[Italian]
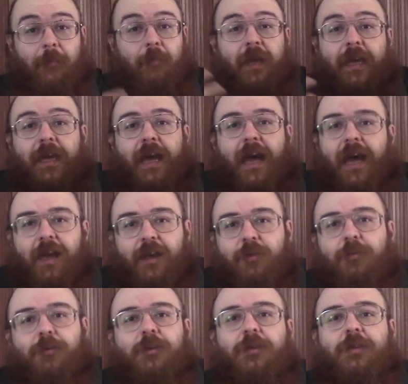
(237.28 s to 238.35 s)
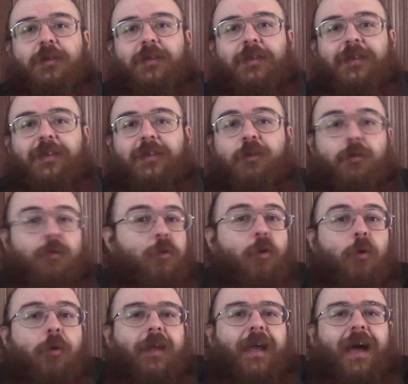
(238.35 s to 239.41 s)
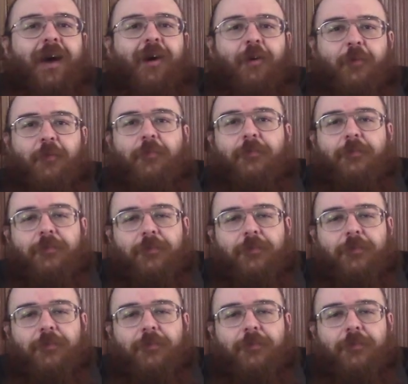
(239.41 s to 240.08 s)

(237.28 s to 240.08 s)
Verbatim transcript: Mechanus non ha un